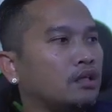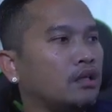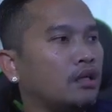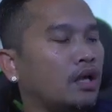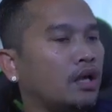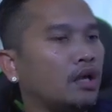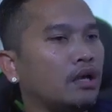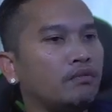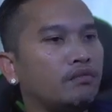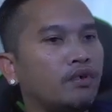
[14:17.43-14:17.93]

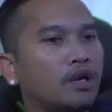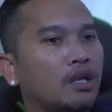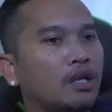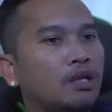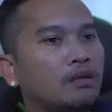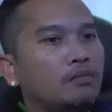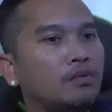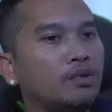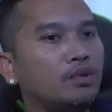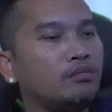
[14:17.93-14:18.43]
hẹt phá
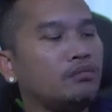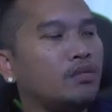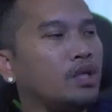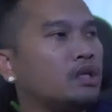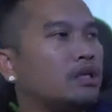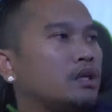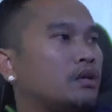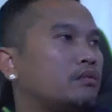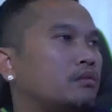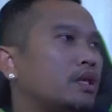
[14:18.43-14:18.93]
lấy những miền
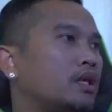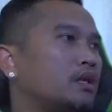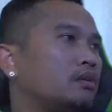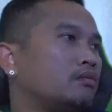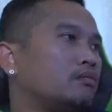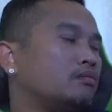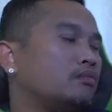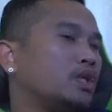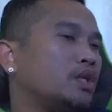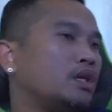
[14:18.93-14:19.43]
nữa đây
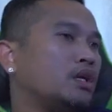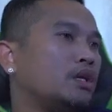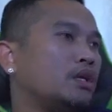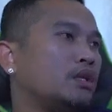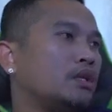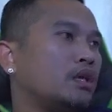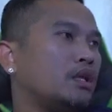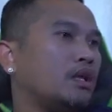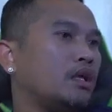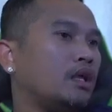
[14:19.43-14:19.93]
nó khơi
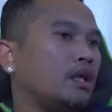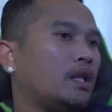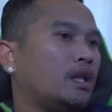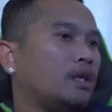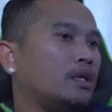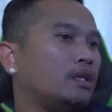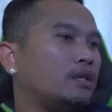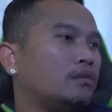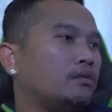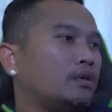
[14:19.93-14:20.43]
ra nè đại
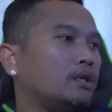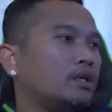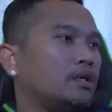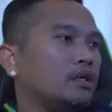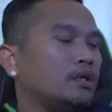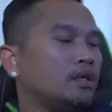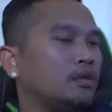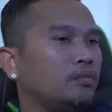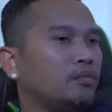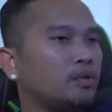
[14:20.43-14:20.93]
cái thơ nó
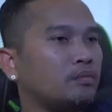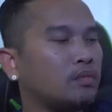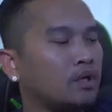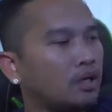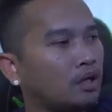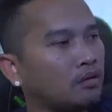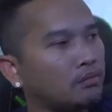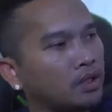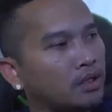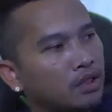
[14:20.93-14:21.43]
cái miền bạc
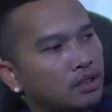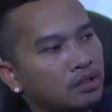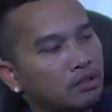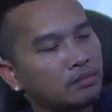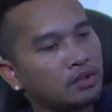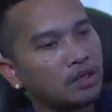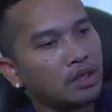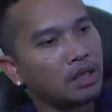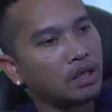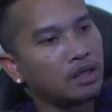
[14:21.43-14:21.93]
cọc ấy nhưng
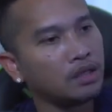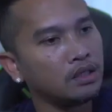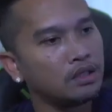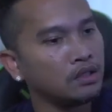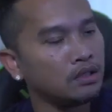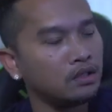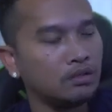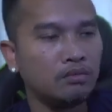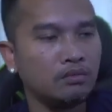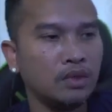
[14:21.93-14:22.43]
mà đã ngày nhưng
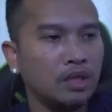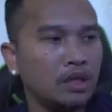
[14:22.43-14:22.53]
khi